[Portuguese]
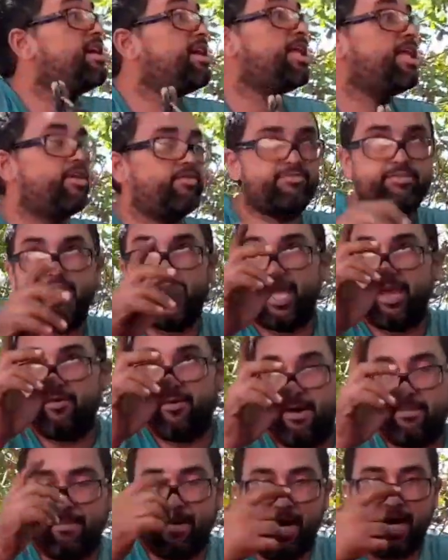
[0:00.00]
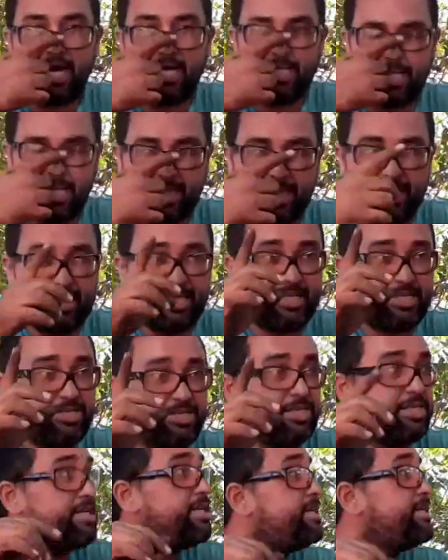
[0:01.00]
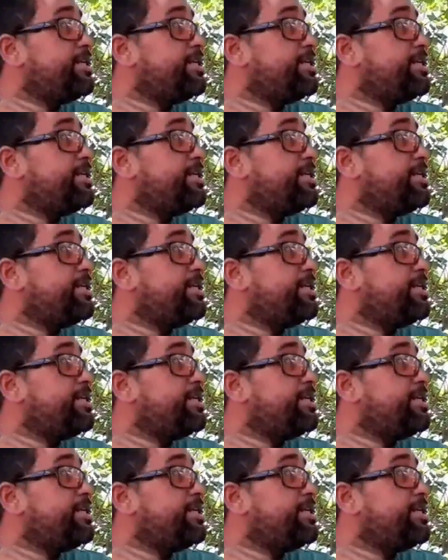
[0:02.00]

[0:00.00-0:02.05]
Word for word: Eu tenho uma máquina ali de,